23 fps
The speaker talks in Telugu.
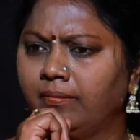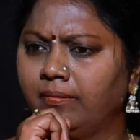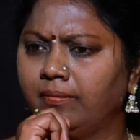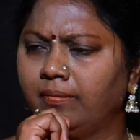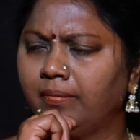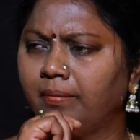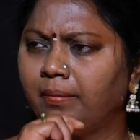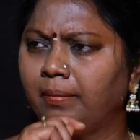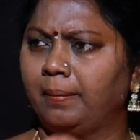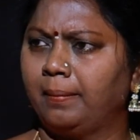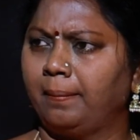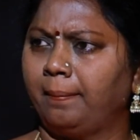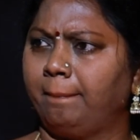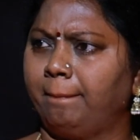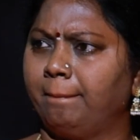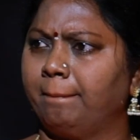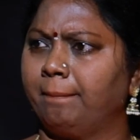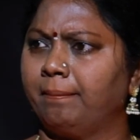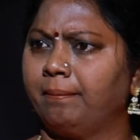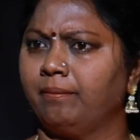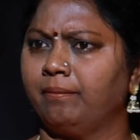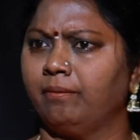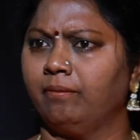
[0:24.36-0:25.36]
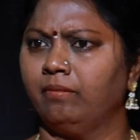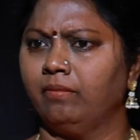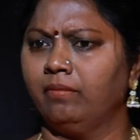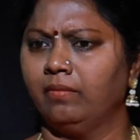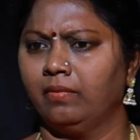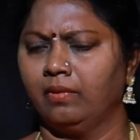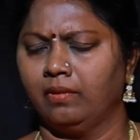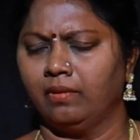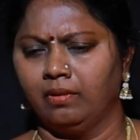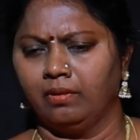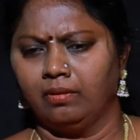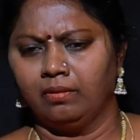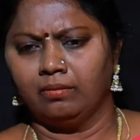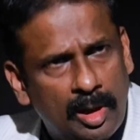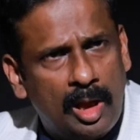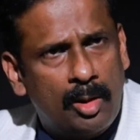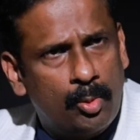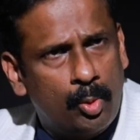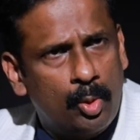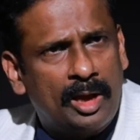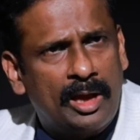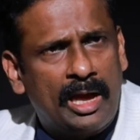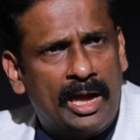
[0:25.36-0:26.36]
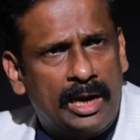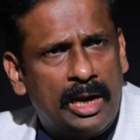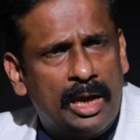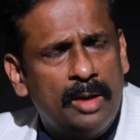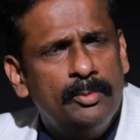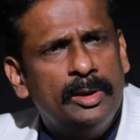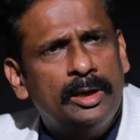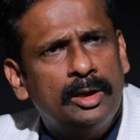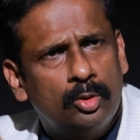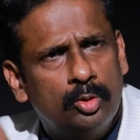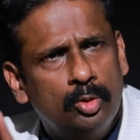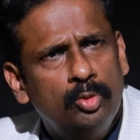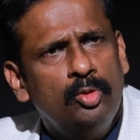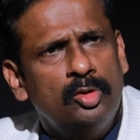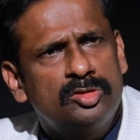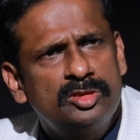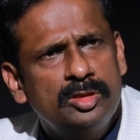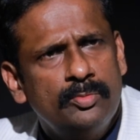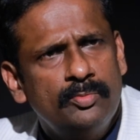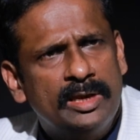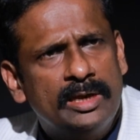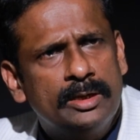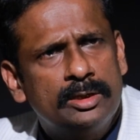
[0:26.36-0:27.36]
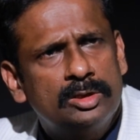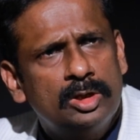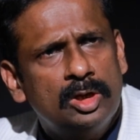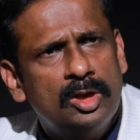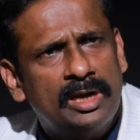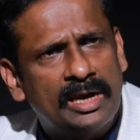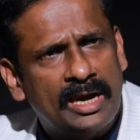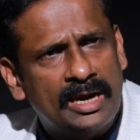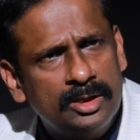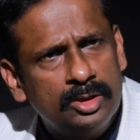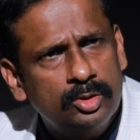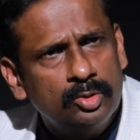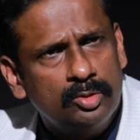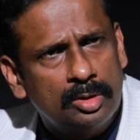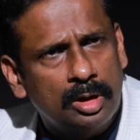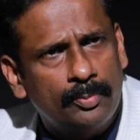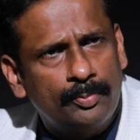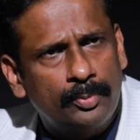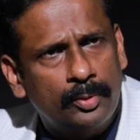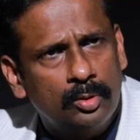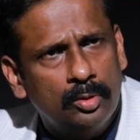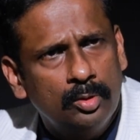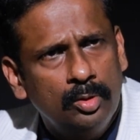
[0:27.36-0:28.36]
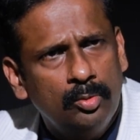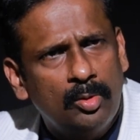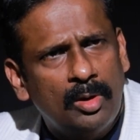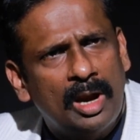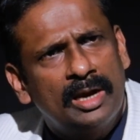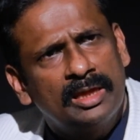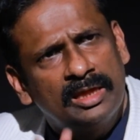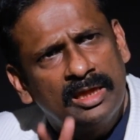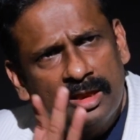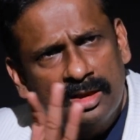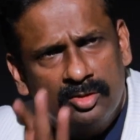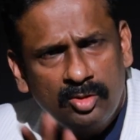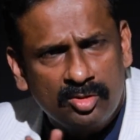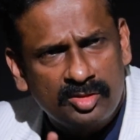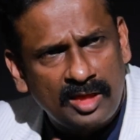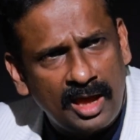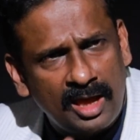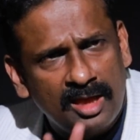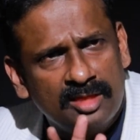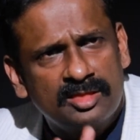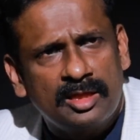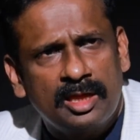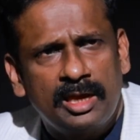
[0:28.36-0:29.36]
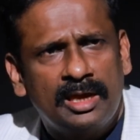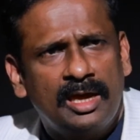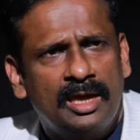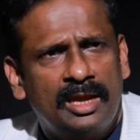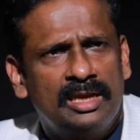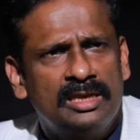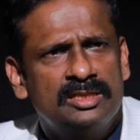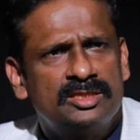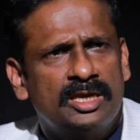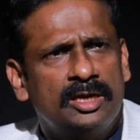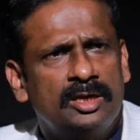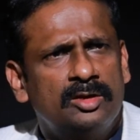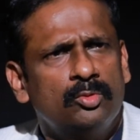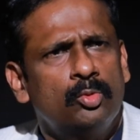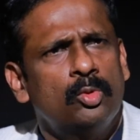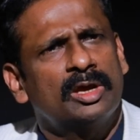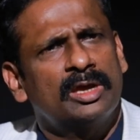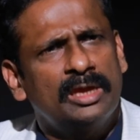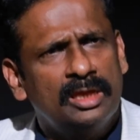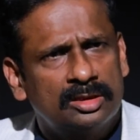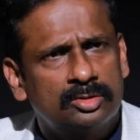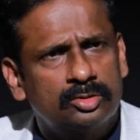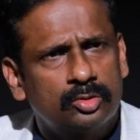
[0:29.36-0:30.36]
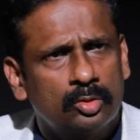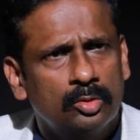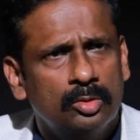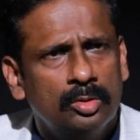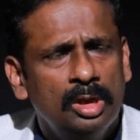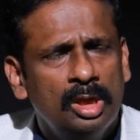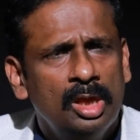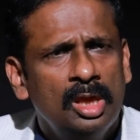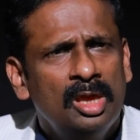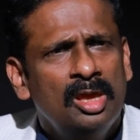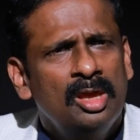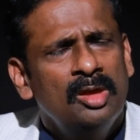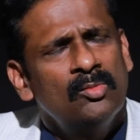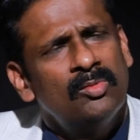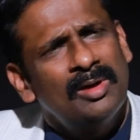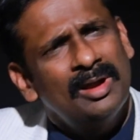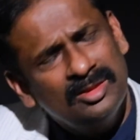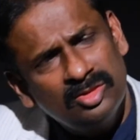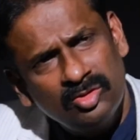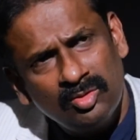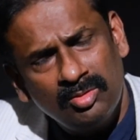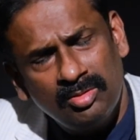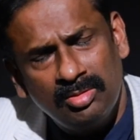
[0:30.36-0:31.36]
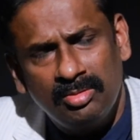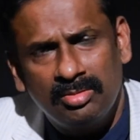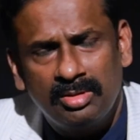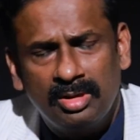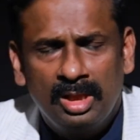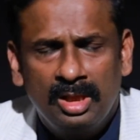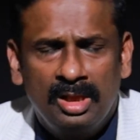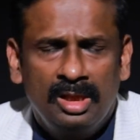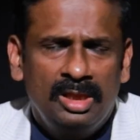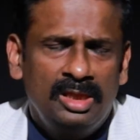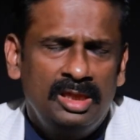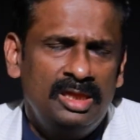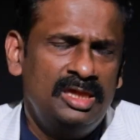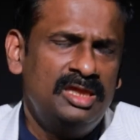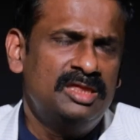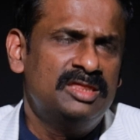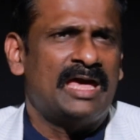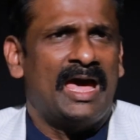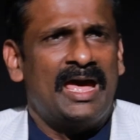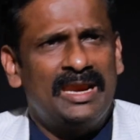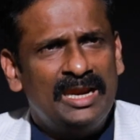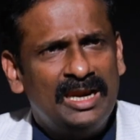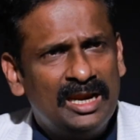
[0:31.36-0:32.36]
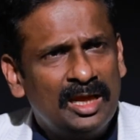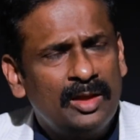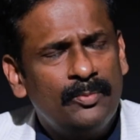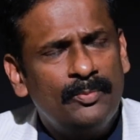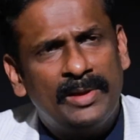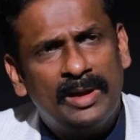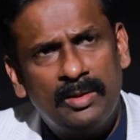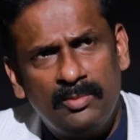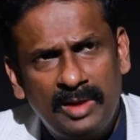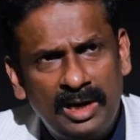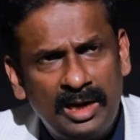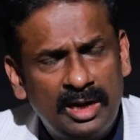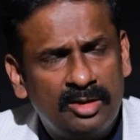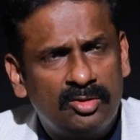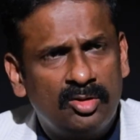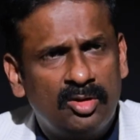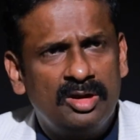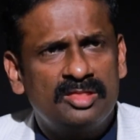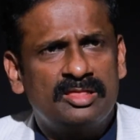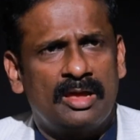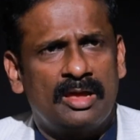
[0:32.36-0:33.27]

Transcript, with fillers: ఉన్నావు అనే దానికి ఇది ఎగ్జాంపుల్ ఒక ఒక అనామికుడు వచ్చి మీ ఇంట్లో రెంట్ ఉన్నప్పుడు వాడికి ఏదో సహాయ సహకారాలు చేయటం ఒక ఎత్తు వాడితో ఈ శారీరకపరమైనటువంటి